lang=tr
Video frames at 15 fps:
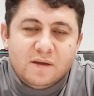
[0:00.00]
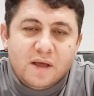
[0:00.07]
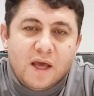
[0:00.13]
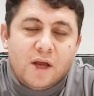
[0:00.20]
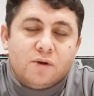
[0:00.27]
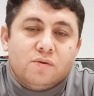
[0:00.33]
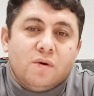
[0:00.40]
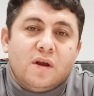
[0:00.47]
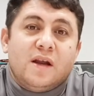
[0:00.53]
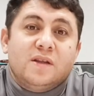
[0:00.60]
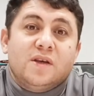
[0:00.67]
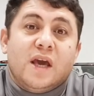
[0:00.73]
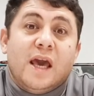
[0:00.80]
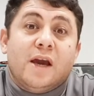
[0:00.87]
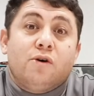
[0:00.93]
Erdoğan
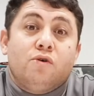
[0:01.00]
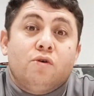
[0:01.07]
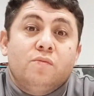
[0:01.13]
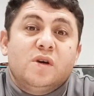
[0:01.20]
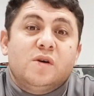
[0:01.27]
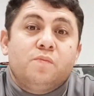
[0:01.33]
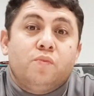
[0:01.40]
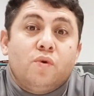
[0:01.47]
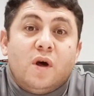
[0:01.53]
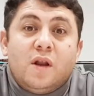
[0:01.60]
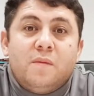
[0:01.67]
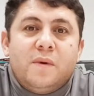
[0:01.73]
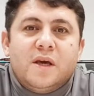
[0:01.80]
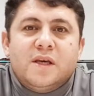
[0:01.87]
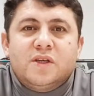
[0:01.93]
artık ekonomik
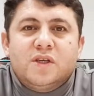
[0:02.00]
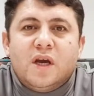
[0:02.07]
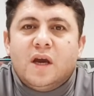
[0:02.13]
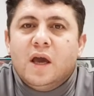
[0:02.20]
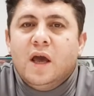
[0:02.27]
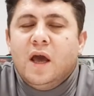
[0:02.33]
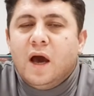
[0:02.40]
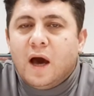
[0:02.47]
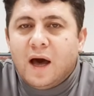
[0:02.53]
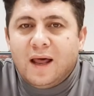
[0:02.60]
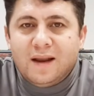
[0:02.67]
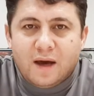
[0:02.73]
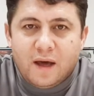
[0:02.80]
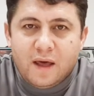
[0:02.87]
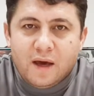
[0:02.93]
bunalıma girecek.
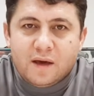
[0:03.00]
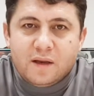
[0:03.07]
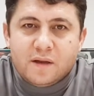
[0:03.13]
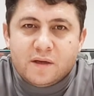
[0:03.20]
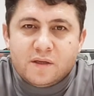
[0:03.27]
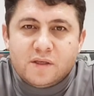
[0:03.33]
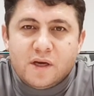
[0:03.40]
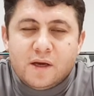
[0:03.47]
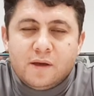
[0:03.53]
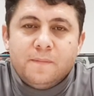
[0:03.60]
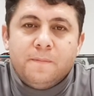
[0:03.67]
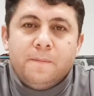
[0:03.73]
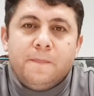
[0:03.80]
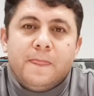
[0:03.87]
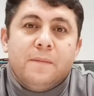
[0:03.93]
Halk ayaklanacak.
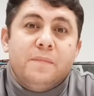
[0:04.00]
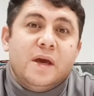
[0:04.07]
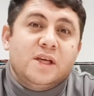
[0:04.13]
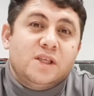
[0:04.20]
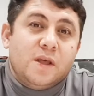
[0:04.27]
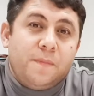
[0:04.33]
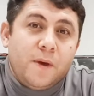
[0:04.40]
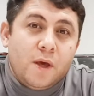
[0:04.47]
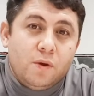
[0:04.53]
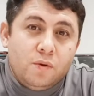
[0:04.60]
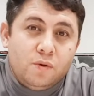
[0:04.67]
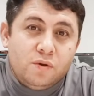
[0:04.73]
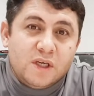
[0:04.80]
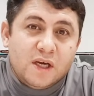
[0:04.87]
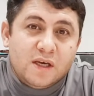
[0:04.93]
Beştepe'ye
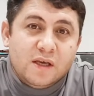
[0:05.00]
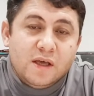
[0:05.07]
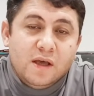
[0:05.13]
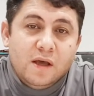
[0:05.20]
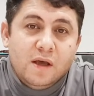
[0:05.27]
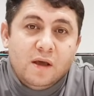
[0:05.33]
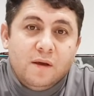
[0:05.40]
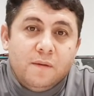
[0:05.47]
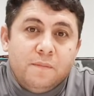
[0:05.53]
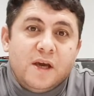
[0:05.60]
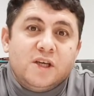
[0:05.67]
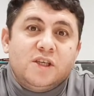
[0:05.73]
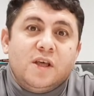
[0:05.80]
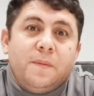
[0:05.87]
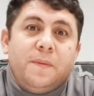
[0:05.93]
yürüyecek.
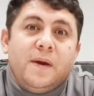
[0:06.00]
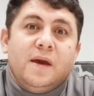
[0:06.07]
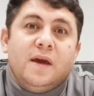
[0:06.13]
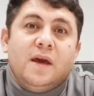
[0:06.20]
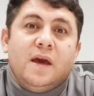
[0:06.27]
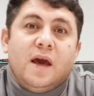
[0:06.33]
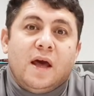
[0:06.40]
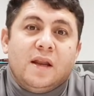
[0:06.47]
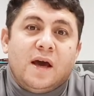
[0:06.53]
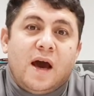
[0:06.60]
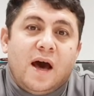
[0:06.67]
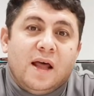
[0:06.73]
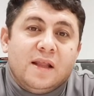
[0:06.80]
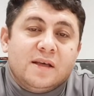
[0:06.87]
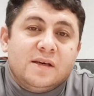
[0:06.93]
Beştepe'yi hani
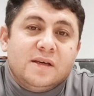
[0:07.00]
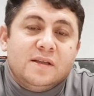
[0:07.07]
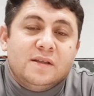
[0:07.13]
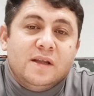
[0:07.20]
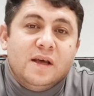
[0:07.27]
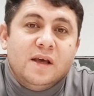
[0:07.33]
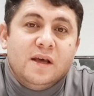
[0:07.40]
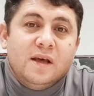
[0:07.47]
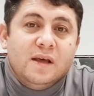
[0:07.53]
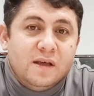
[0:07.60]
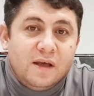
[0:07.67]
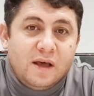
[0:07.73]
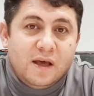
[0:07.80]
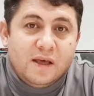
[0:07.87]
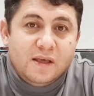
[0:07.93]
halkın
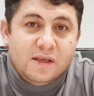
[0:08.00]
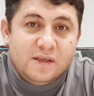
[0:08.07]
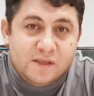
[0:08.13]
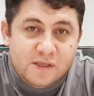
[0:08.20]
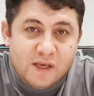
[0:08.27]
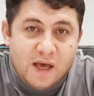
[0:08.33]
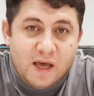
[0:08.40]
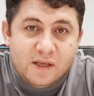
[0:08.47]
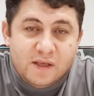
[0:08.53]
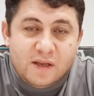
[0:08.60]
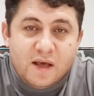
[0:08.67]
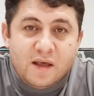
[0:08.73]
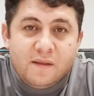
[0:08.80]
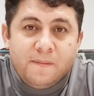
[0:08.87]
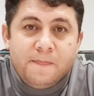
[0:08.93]

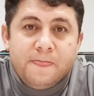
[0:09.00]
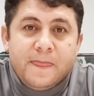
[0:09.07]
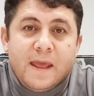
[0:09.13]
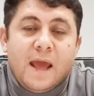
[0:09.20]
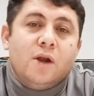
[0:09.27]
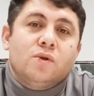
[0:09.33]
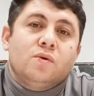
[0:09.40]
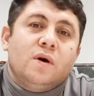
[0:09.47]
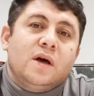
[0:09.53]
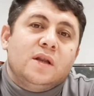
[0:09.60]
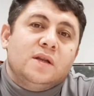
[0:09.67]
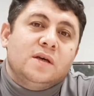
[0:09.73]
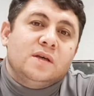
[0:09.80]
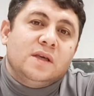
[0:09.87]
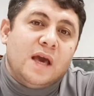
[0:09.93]
isyanıyla
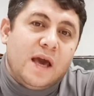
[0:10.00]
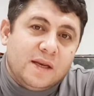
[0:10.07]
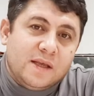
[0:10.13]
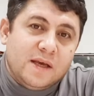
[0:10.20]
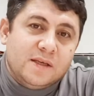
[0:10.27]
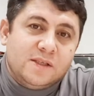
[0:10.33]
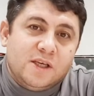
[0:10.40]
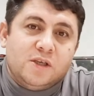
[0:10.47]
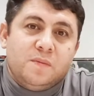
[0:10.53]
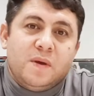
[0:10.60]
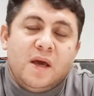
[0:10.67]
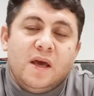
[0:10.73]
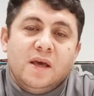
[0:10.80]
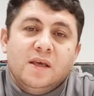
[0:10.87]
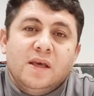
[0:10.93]
Erdoğan'ı ya erken
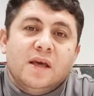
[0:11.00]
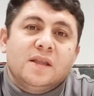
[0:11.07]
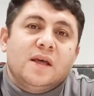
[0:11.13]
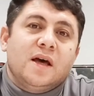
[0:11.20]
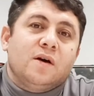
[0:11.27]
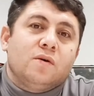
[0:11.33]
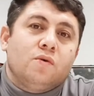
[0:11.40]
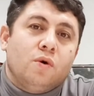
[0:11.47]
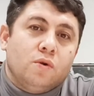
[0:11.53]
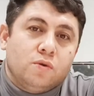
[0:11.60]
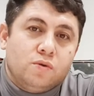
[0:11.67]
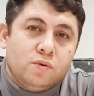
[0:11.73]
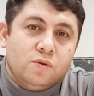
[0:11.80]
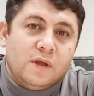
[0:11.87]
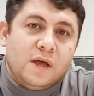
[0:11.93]
seçime ya da
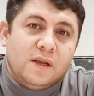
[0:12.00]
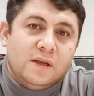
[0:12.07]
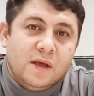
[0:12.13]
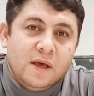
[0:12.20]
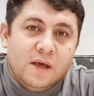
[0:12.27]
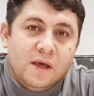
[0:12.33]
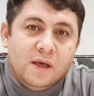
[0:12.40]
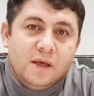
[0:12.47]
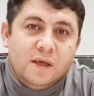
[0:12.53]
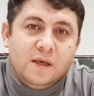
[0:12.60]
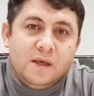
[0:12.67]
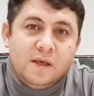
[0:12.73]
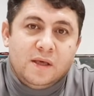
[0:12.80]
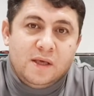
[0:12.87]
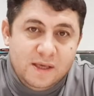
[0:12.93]
koltuğundan e,
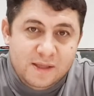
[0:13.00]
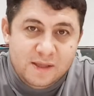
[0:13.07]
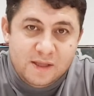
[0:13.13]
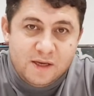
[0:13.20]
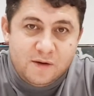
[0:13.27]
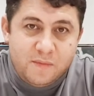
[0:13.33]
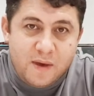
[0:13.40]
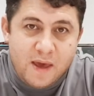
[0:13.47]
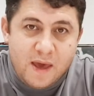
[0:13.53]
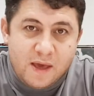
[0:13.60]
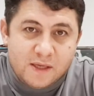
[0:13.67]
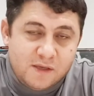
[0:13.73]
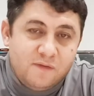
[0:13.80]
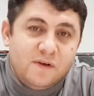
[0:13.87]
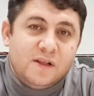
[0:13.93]
indirmeye,
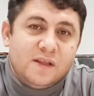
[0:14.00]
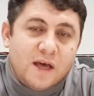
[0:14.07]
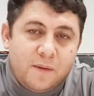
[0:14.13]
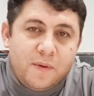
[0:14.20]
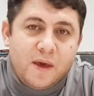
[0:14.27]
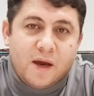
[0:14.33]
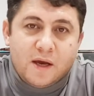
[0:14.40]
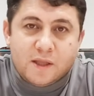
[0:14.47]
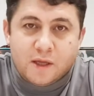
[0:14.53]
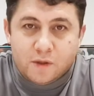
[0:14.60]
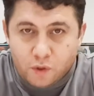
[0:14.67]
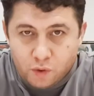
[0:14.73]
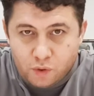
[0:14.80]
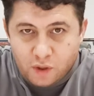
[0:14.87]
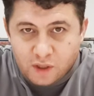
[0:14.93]
sivil darbeye kadar
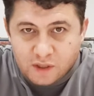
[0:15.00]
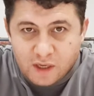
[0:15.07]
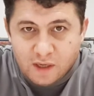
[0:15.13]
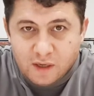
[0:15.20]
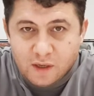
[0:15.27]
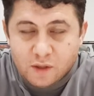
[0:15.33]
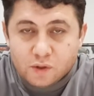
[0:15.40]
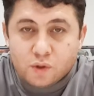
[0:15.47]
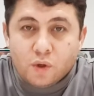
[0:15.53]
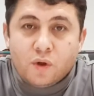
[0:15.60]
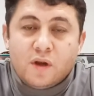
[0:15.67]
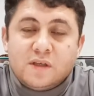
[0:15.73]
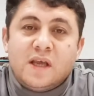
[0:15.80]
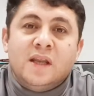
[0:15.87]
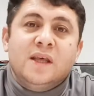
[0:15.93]
götüreceksin.
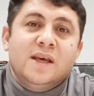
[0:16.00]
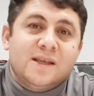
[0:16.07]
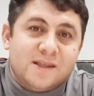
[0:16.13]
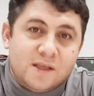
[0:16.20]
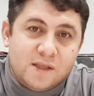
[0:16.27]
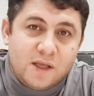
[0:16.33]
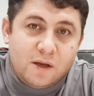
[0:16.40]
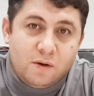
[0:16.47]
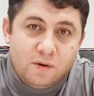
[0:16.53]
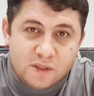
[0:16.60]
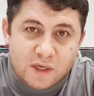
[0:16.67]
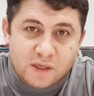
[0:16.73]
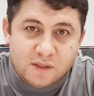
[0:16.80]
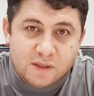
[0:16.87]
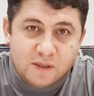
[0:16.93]
Sonra sen iktidar
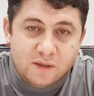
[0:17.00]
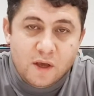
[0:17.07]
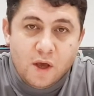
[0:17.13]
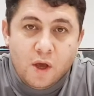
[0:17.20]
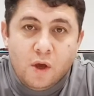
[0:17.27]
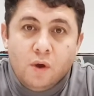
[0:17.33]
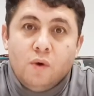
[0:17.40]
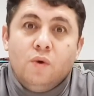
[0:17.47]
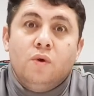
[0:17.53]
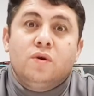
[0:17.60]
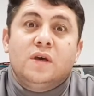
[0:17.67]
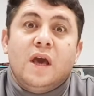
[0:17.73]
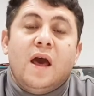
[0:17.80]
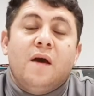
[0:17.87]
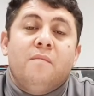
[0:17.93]
olacaksın.
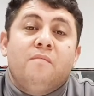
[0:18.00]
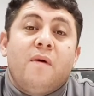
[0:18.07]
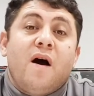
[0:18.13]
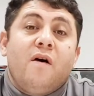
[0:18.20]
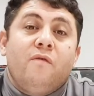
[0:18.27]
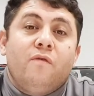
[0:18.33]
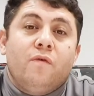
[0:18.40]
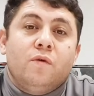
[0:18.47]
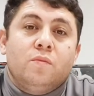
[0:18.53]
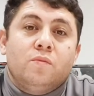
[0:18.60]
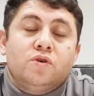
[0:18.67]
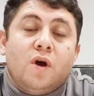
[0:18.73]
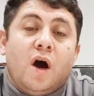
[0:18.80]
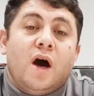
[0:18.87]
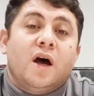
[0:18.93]
Ülke
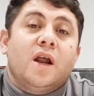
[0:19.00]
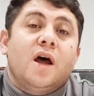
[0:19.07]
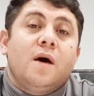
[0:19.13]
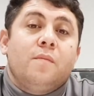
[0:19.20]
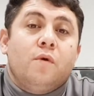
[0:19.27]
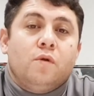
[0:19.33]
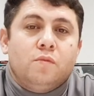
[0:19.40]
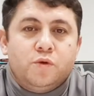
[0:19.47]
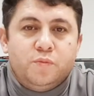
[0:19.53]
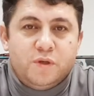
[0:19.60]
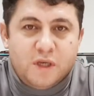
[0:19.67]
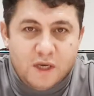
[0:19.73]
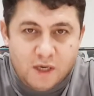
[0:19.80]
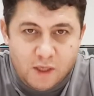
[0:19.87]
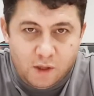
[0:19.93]
mahvolmuş, harap olmuş bir
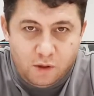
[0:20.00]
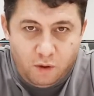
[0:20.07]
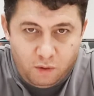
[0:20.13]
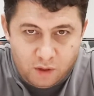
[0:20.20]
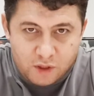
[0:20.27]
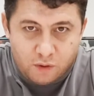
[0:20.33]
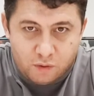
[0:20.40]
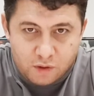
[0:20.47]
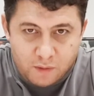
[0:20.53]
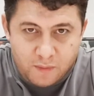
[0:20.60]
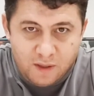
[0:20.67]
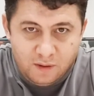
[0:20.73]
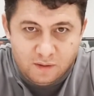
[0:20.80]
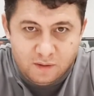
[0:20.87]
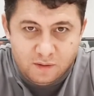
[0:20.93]
şekilde olacak o
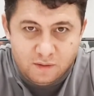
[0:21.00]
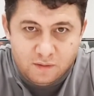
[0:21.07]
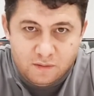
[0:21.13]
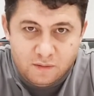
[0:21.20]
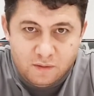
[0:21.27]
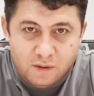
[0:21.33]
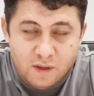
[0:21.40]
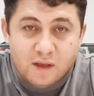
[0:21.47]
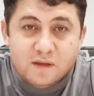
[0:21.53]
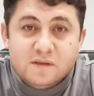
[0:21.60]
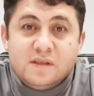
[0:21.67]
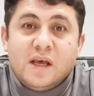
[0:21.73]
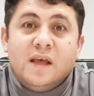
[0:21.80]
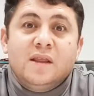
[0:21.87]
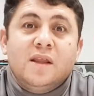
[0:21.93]
zaman.
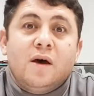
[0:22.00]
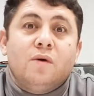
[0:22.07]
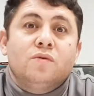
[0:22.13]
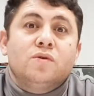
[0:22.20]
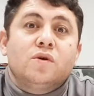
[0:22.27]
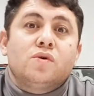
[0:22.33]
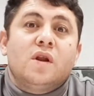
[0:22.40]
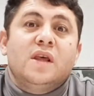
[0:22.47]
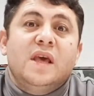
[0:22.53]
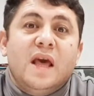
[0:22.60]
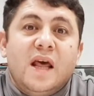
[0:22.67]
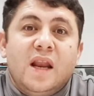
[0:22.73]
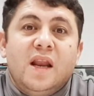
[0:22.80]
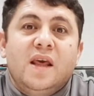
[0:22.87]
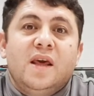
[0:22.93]
Sen de ondan sonra
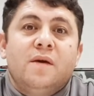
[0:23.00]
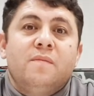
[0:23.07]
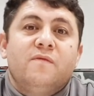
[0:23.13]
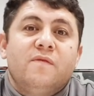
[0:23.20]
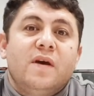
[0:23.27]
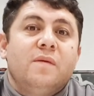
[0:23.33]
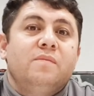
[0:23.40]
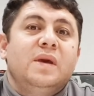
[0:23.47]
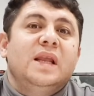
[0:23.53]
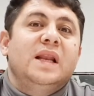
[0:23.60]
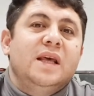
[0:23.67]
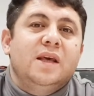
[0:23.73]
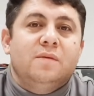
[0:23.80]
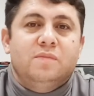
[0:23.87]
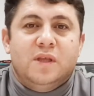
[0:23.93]
yerliyim ve
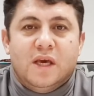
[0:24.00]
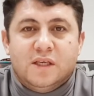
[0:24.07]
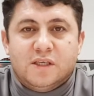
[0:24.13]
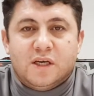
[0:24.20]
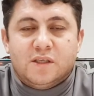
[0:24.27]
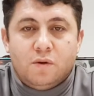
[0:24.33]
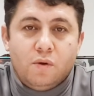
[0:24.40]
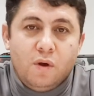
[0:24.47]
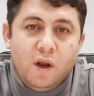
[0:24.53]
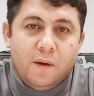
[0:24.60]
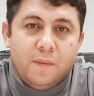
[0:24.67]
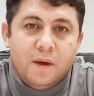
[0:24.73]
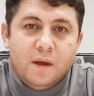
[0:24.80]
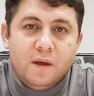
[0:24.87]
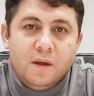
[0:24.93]
milliyim diyeceksin öyle
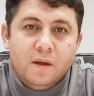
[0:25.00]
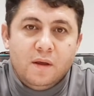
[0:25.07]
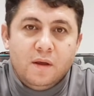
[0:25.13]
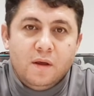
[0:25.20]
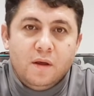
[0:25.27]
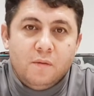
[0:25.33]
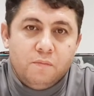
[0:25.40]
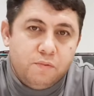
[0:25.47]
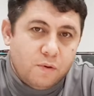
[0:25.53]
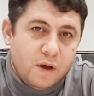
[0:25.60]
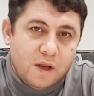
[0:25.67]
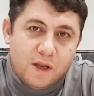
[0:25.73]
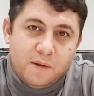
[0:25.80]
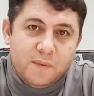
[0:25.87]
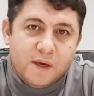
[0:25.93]
mi? Bu
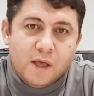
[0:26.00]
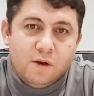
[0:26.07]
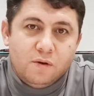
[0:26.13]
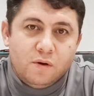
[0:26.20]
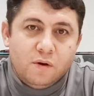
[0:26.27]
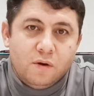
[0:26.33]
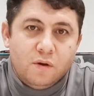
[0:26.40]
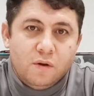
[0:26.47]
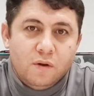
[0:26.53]
anlama geliyor.